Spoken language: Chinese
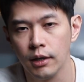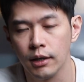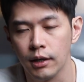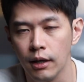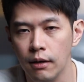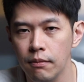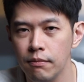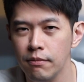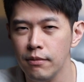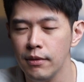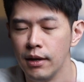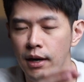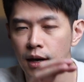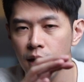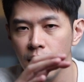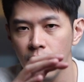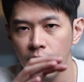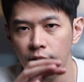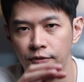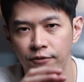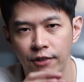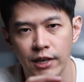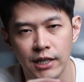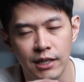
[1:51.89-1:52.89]
跟
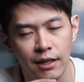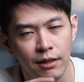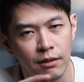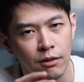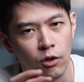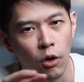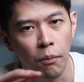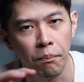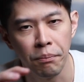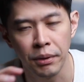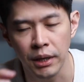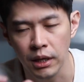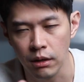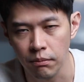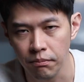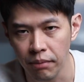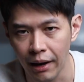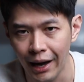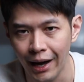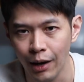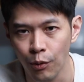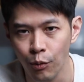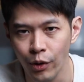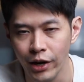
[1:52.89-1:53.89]
非常有品
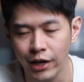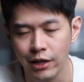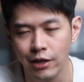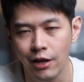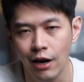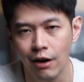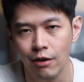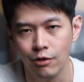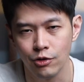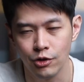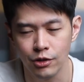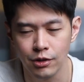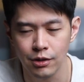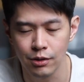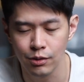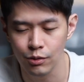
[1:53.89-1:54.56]
牌味道，就